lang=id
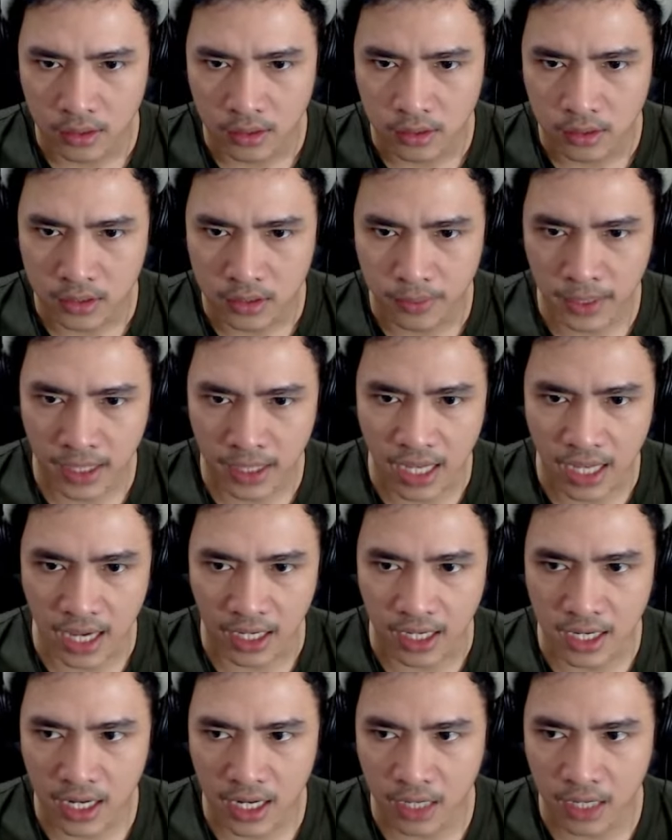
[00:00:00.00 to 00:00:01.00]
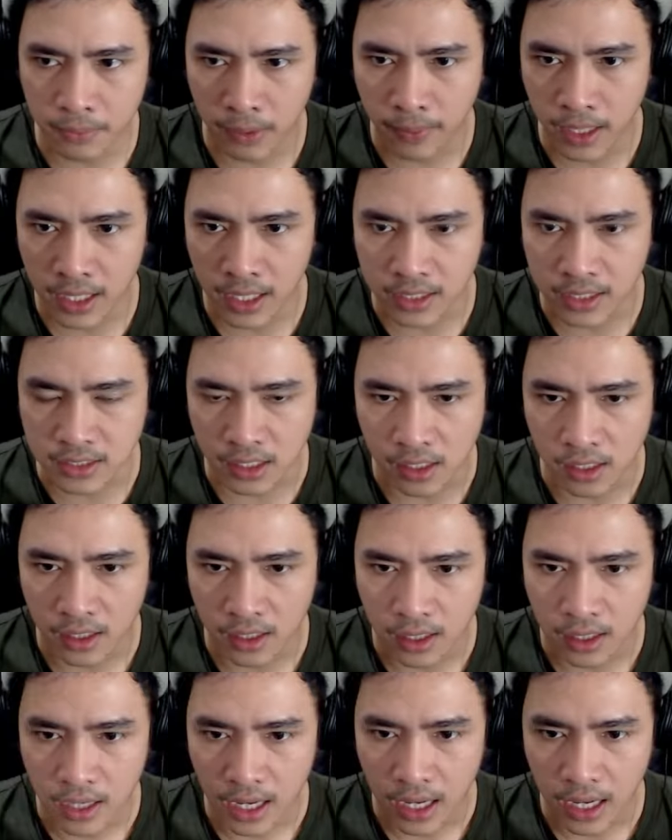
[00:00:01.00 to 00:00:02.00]
Sebentar, ini ada yang berbeda sih.
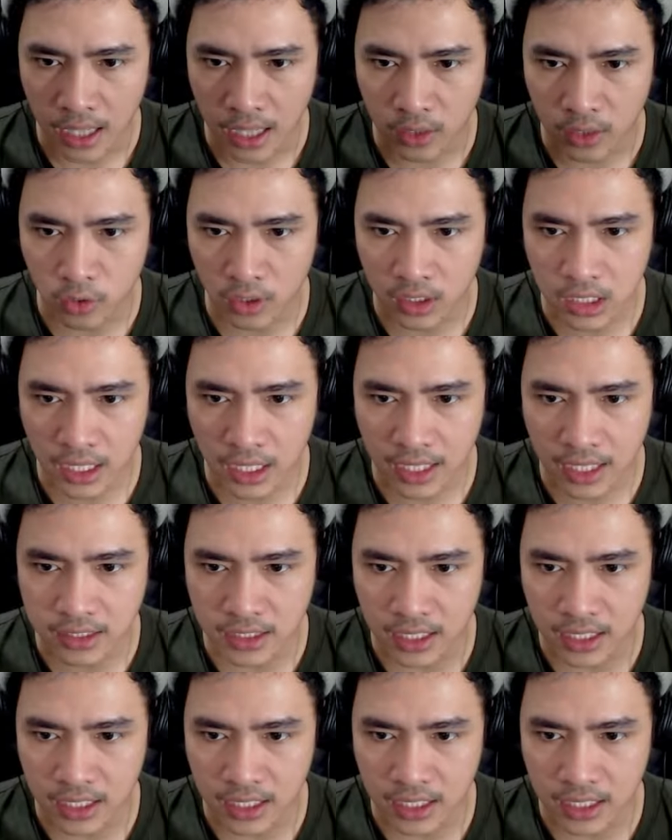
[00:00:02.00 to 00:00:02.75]
Atau kita kasih